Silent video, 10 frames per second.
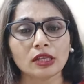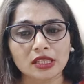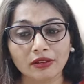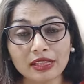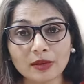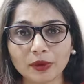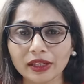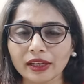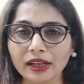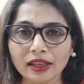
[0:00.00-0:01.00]
सवाल सबका
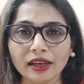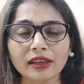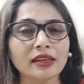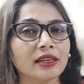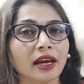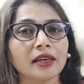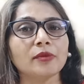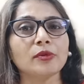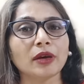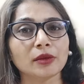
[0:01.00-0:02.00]
यही रहता है कि क्या ये
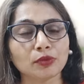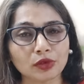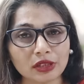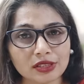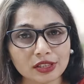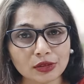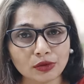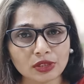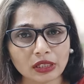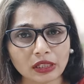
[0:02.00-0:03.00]
बीमारी पूरी तरह से ठीक
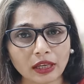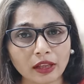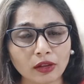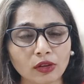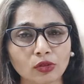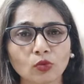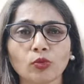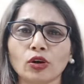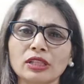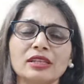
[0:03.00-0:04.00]
हो सकती है तो
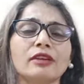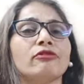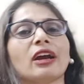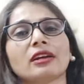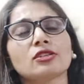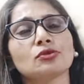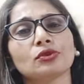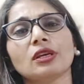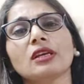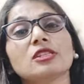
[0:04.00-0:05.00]
बहुत सारे फैक्टर्स
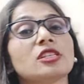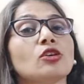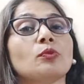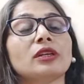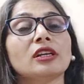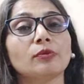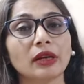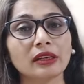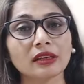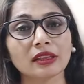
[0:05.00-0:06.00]
होते हैं जिसके ऊपर ये
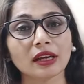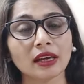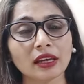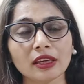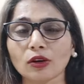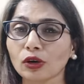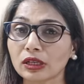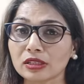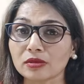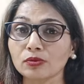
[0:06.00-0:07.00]
डिपेंड करता है कि
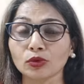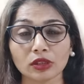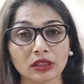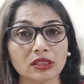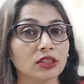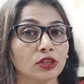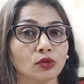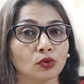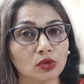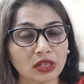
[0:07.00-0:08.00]
ऑटिज़म पूरी तरह से ठीक
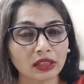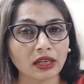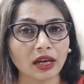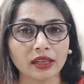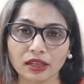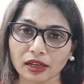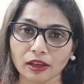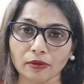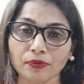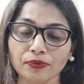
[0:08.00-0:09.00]
हो सकता है या नहीं